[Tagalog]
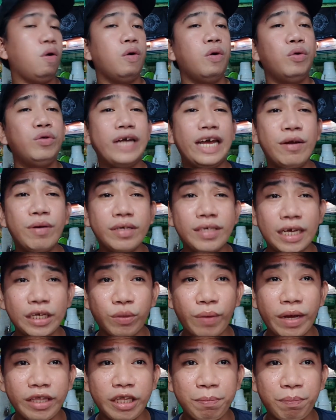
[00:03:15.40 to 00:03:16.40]
una yun sa
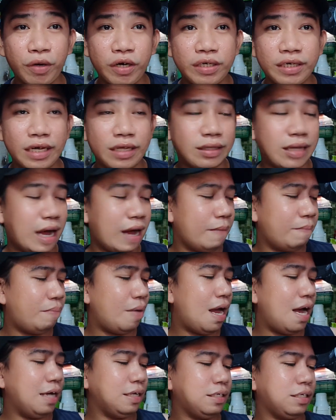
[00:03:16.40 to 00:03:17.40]
20% ah,
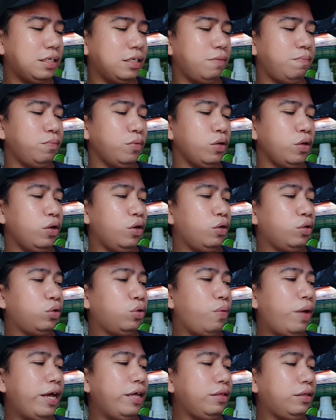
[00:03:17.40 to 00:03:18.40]
plus
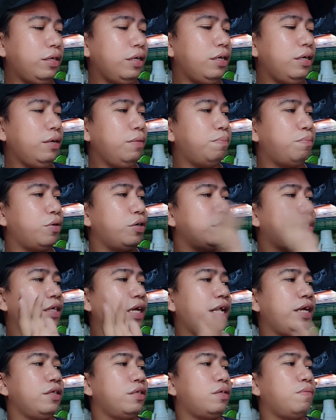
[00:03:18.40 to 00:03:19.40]

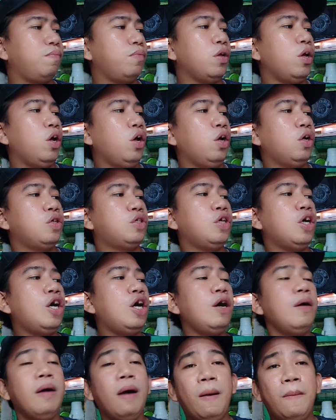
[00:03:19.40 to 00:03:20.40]
20%. So,
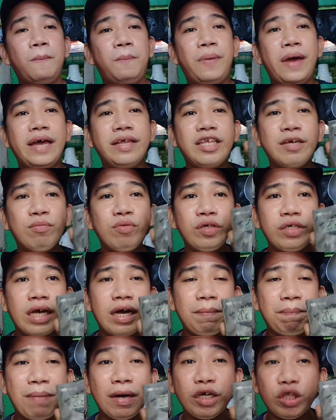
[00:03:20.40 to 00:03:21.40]
pwede mo
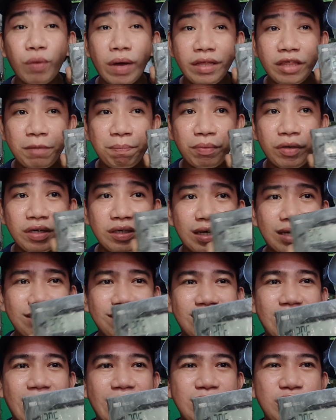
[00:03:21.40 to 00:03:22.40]
siyang, pag 20%
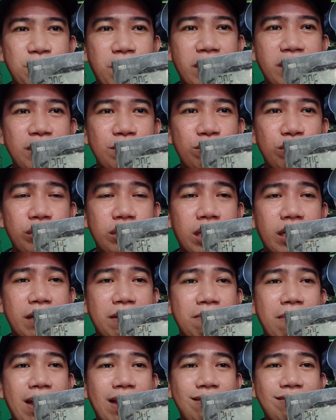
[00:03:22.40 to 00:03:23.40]
guys, pwede mo siyang
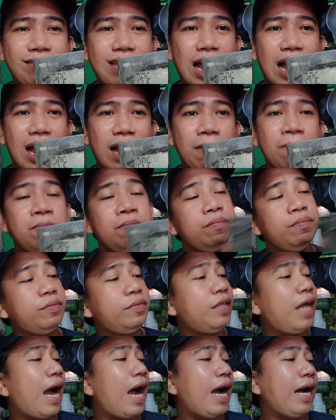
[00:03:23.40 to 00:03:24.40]
ibenta
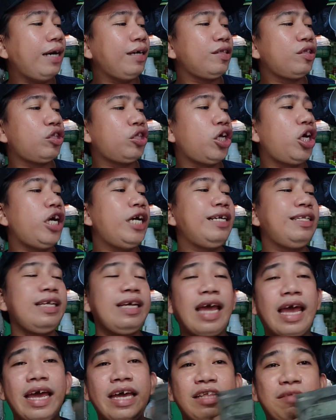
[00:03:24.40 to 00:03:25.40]
ng
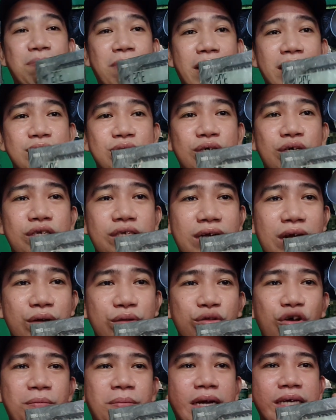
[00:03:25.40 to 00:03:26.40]
38 pesos.
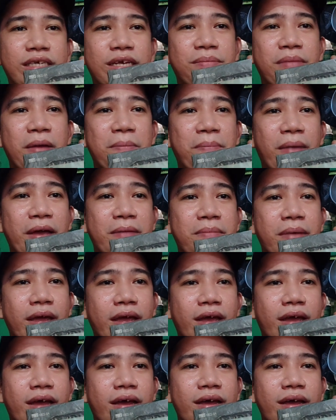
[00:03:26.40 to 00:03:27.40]
Round off kasi may 5
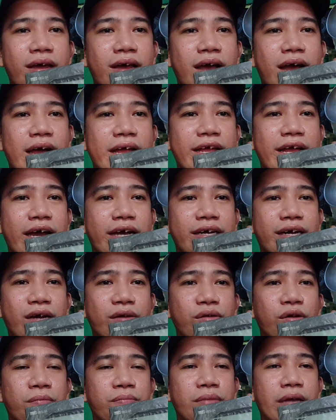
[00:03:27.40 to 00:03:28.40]
eh. Ayan,
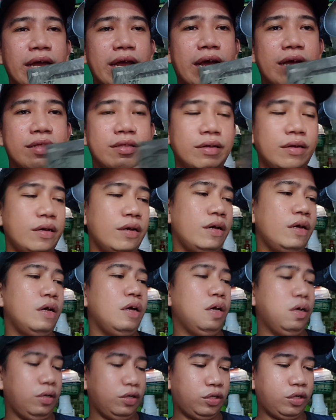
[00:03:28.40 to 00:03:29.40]
round off na yan.
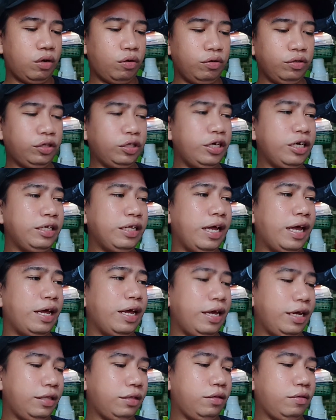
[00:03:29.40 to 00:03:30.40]
So, kung
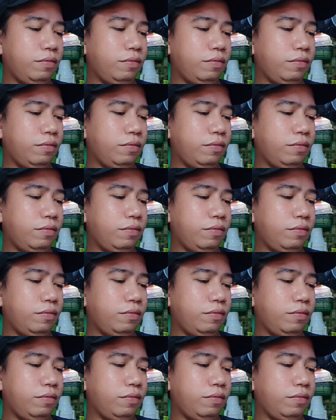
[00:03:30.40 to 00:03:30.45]
38,